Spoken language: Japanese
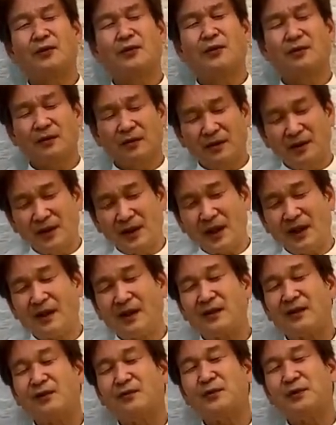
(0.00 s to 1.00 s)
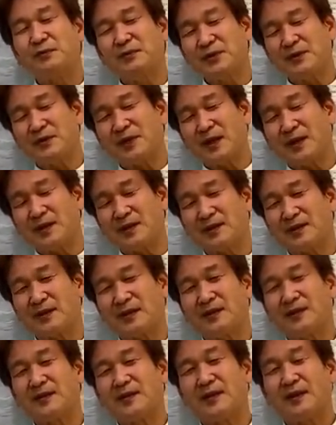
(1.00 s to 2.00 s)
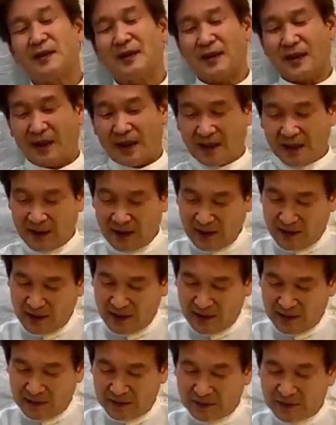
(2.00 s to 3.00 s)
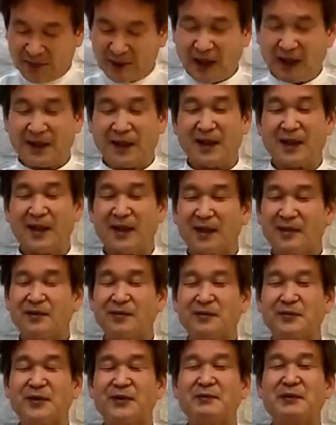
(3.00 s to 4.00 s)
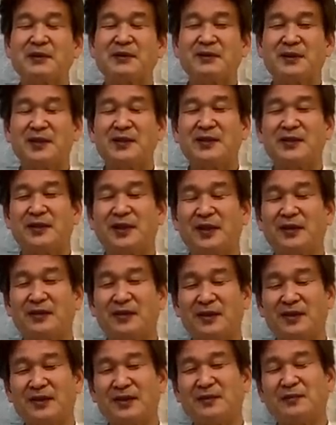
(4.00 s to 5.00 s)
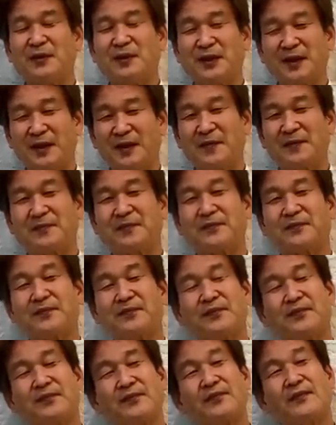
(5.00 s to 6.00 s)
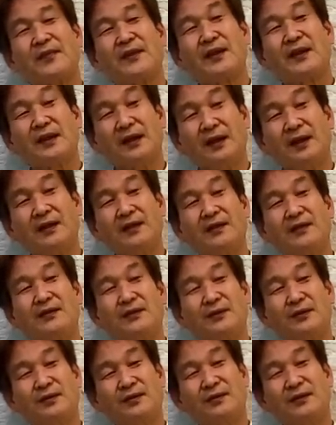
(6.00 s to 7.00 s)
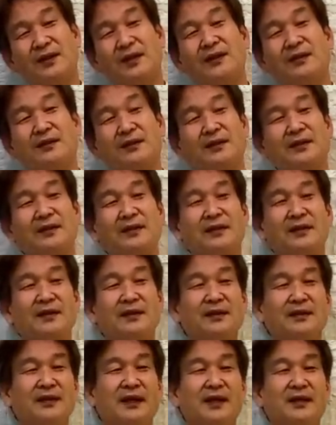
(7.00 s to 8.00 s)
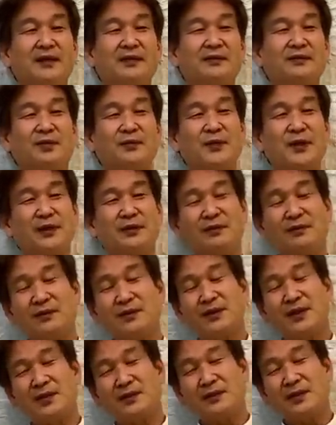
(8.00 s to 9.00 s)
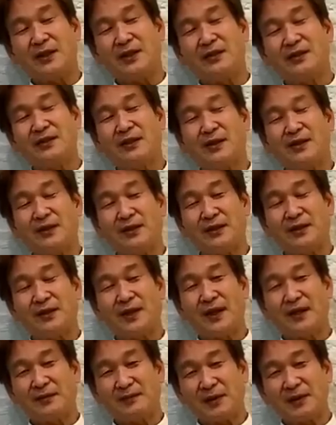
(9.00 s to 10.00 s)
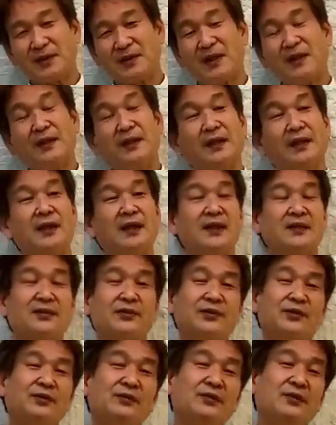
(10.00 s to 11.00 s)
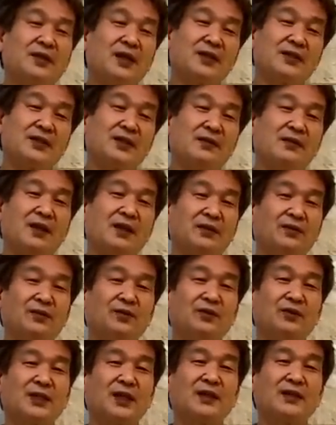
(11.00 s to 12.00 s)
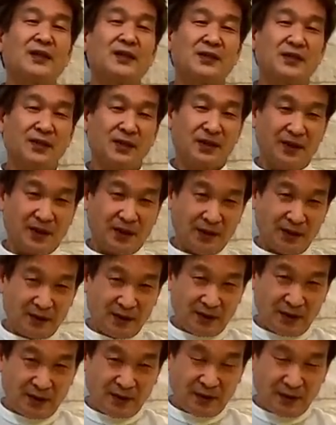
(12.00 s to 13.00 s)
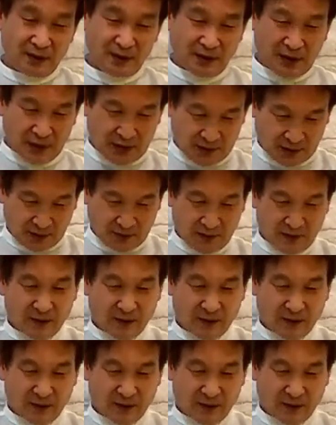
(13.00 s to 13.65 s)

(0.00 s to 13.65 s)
とんどいらない郵便物なんですが、あれは無駄だなと思いますね、資源的にもね、はい、いうことでダイレクトメールの整理、整理に帰ります。えー、ということで明日はあの大阪だしです。